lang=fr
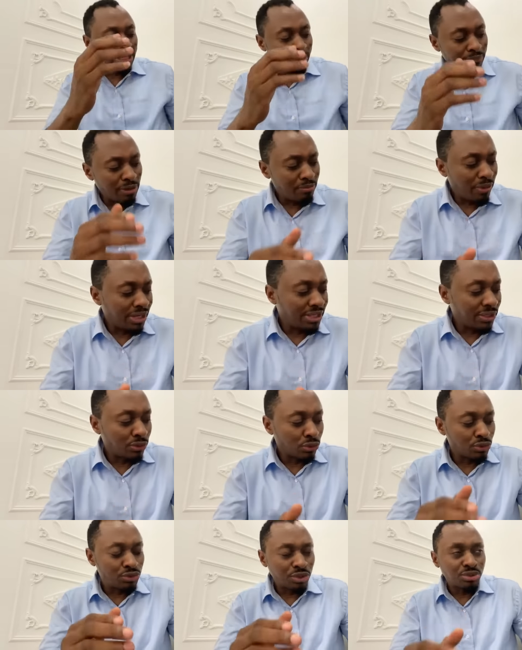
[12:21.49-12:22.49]
la même manière
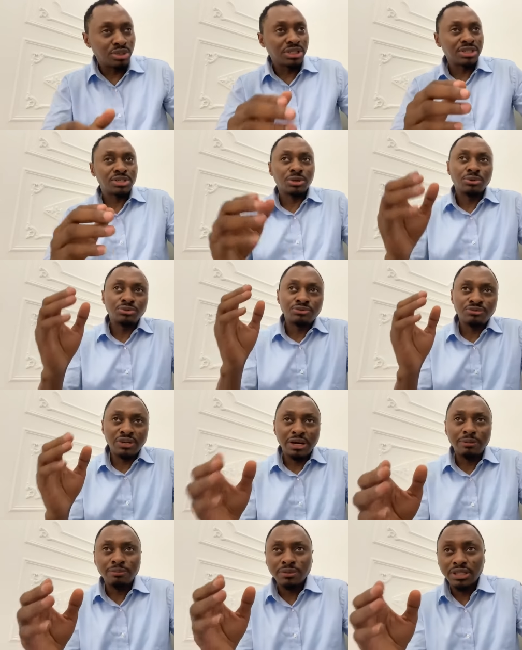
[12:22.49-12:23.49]
dont Dieu utilise une
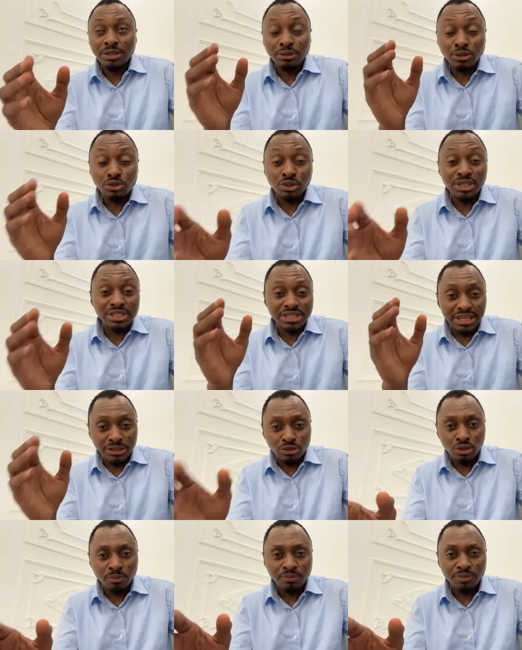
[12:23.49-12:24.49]
femme, il utilise
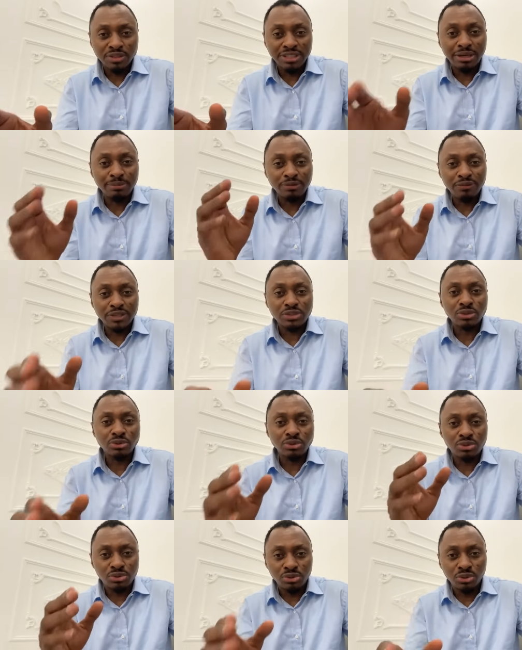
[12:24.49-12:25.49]
un homme, la même
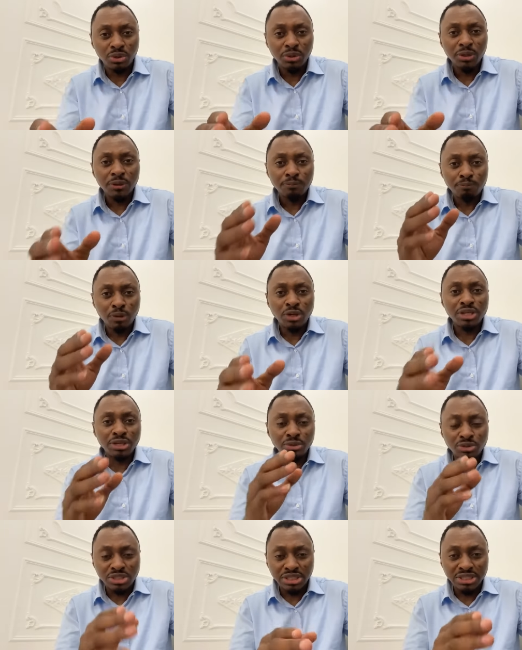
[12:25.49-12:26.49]
façon, Dieu peut
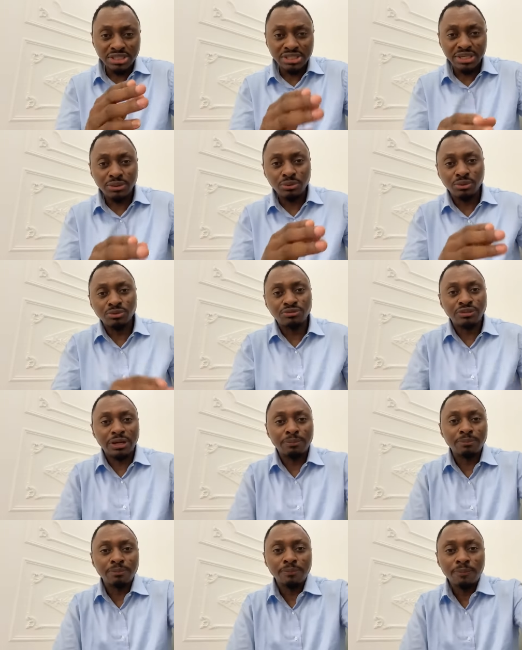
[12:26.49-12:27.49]
utiliser une
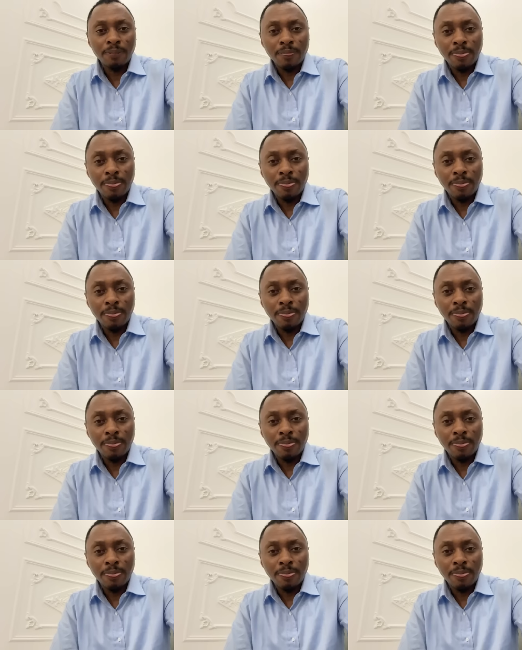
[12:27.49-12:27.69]
femme.